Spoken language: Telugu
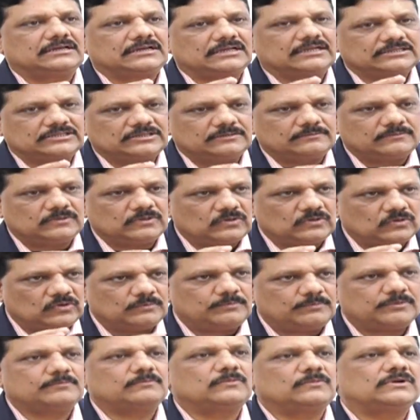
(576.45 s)
రక్తంలో
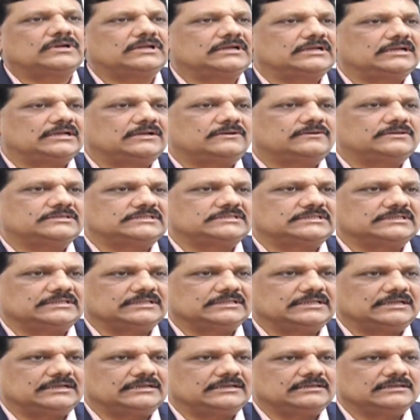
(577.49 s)
లోపం మూలంగా
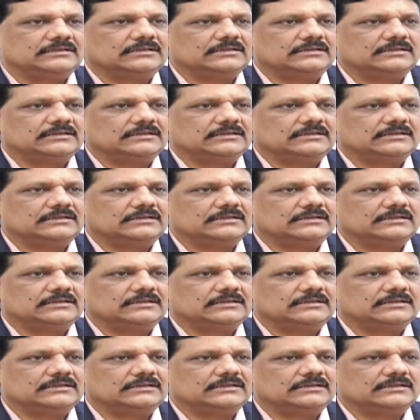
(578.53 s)
వచ్చిందా